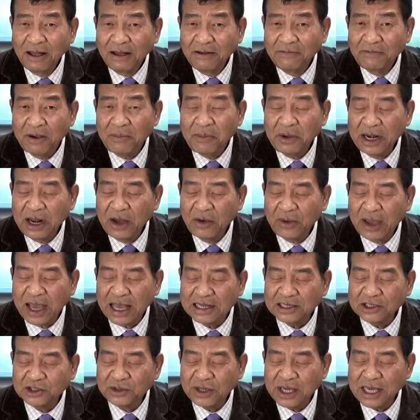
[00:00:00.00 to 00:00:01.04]
Với một điều
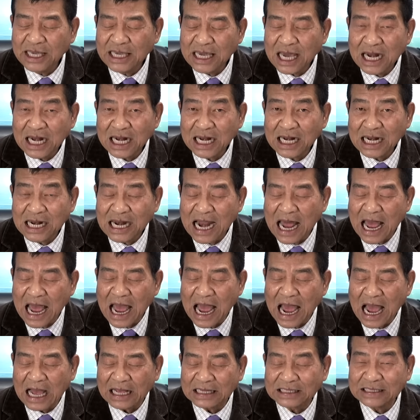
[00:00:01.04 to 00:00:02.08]
kiện duy nhất
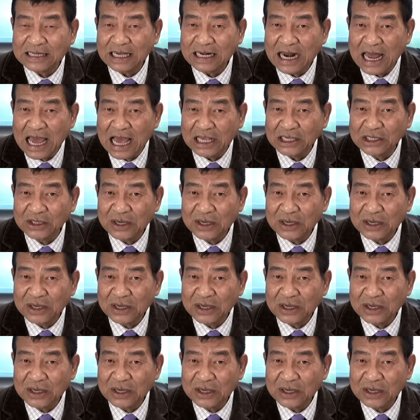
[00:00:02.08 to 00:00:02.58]
là sẽ để